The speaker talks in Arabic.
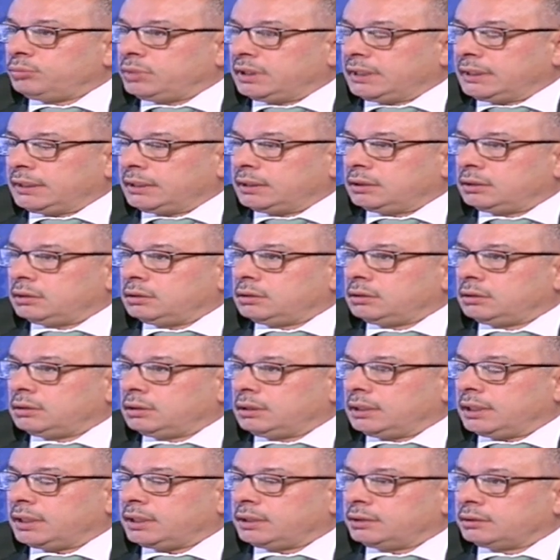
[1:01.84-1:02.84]

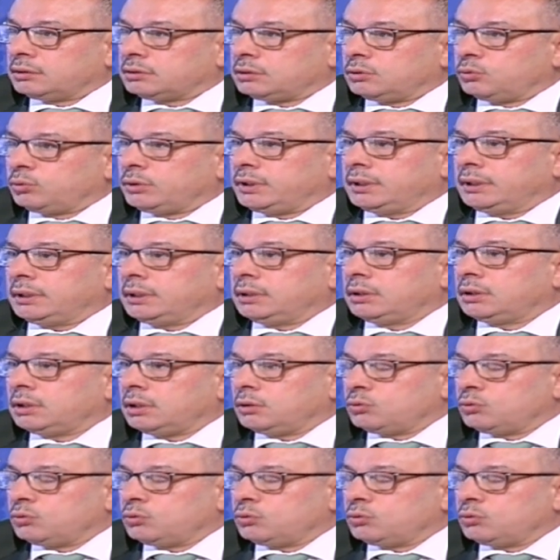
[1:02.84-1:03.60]
بالقعدة الطويلة